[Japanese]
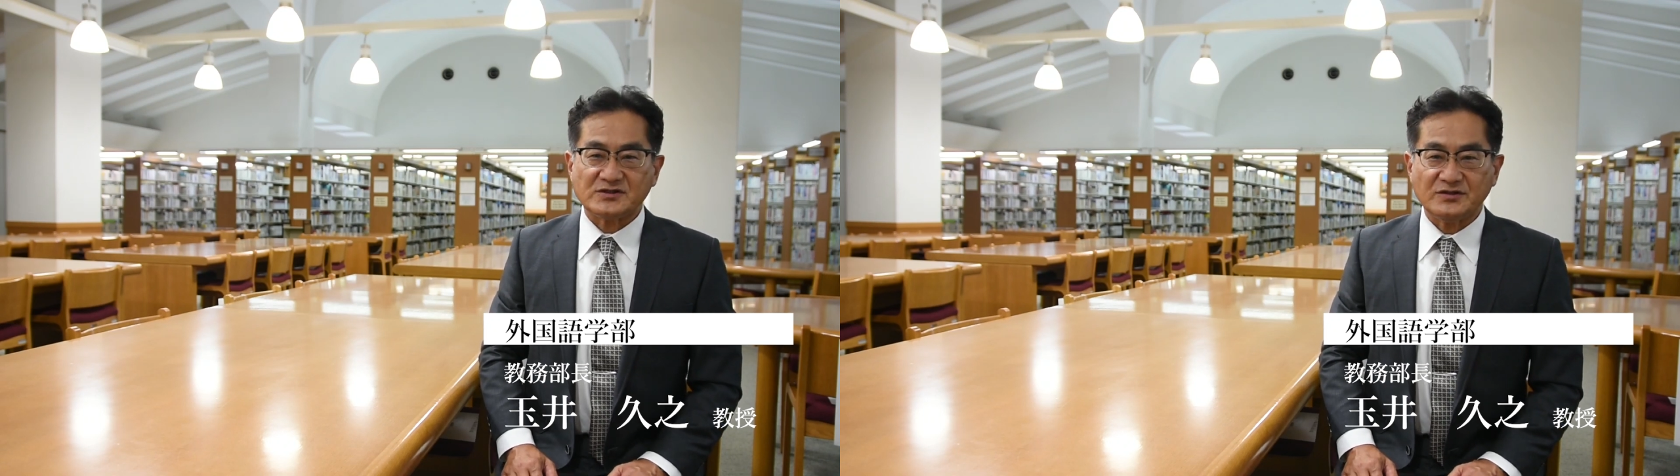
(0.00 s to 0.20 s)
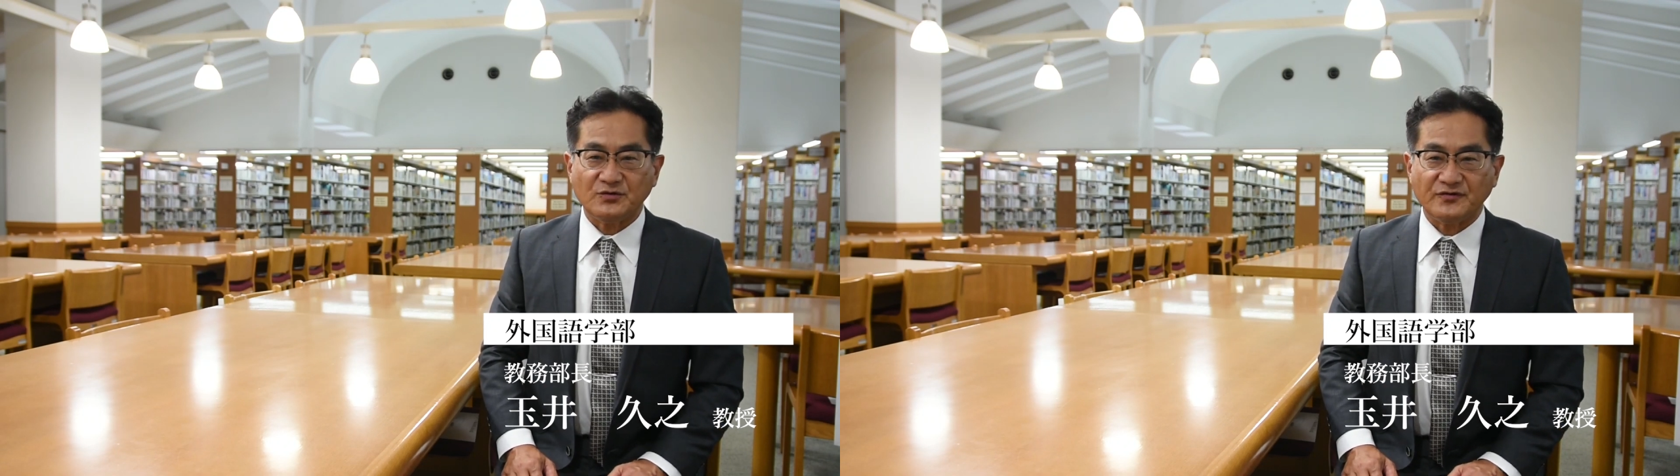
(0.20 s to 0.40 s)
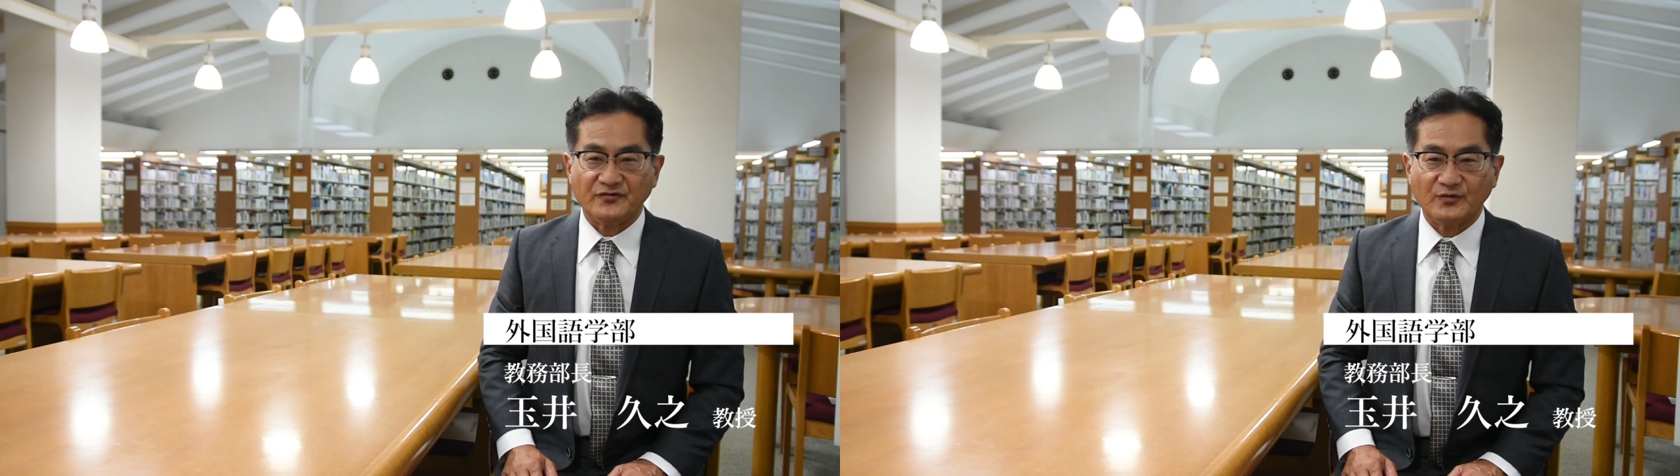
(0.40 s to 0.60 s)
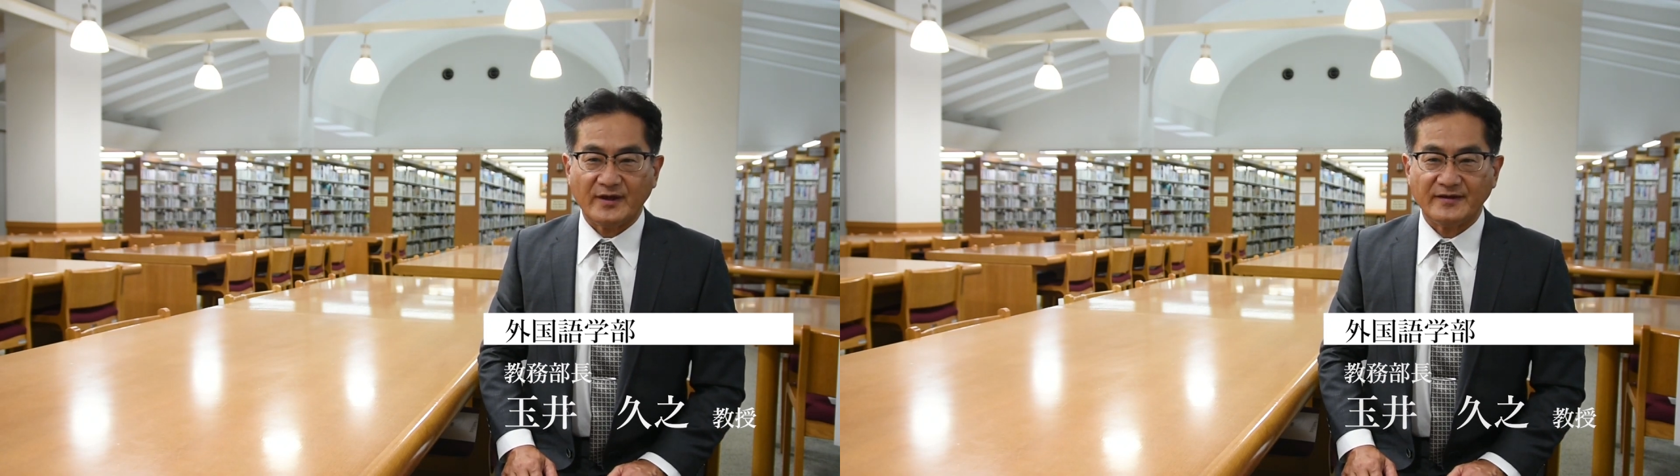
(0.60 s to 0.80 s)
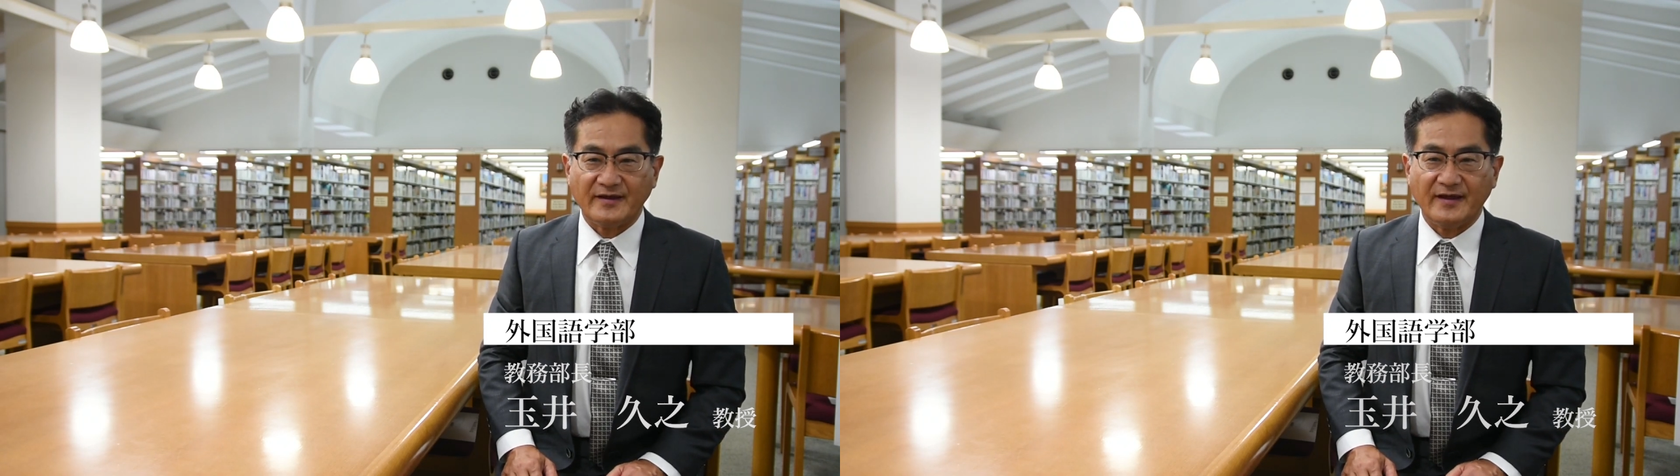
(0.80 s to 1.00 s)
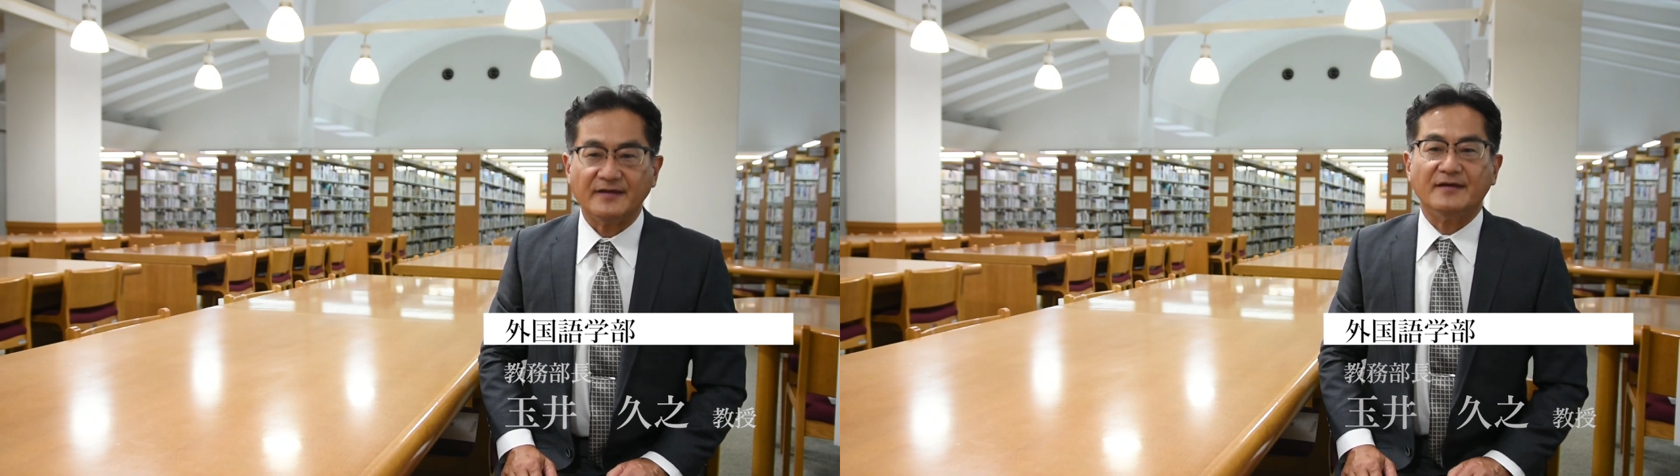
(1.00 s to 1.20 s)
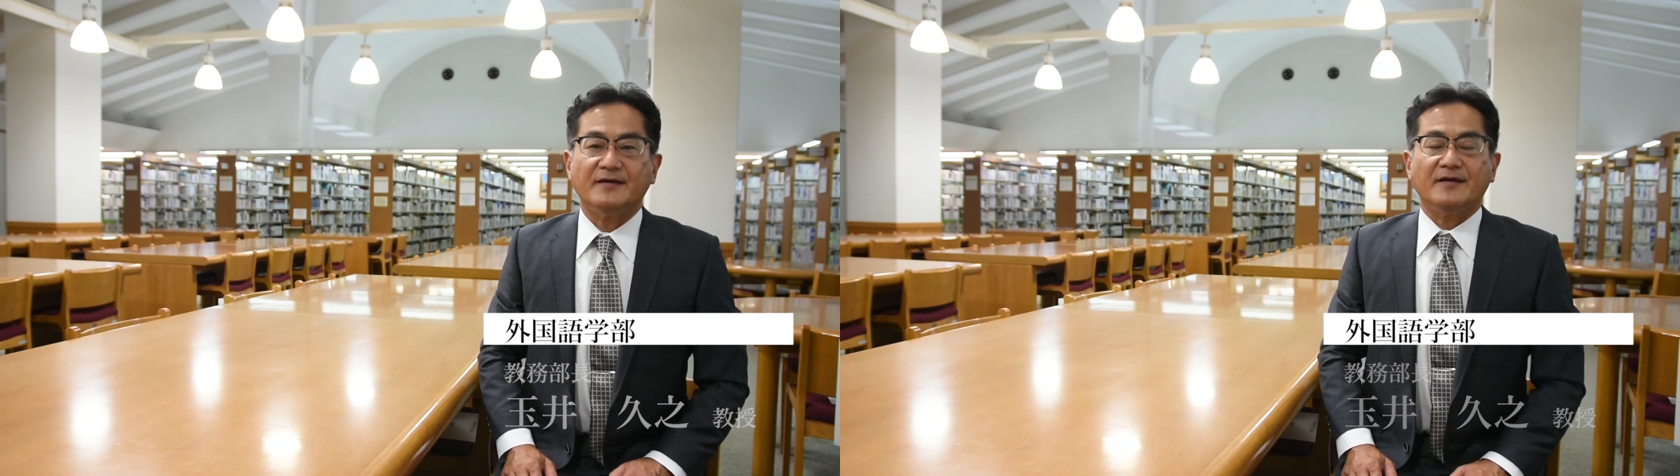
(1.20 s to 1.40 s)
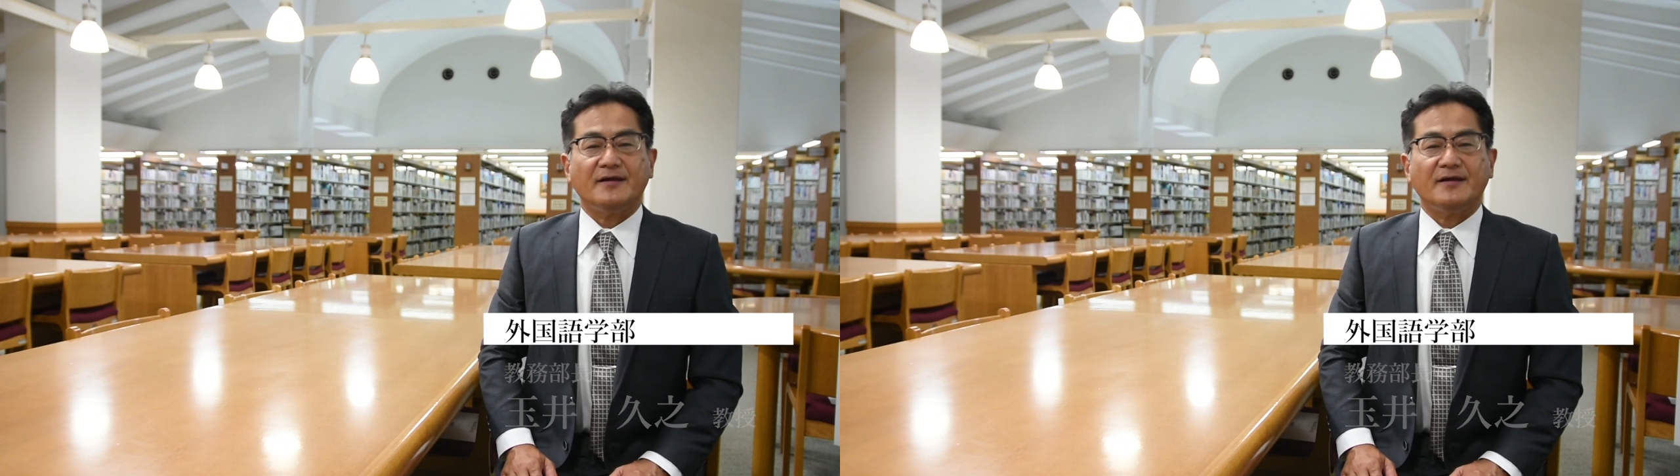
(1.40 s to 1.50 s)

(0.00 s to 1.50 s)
進路に備えて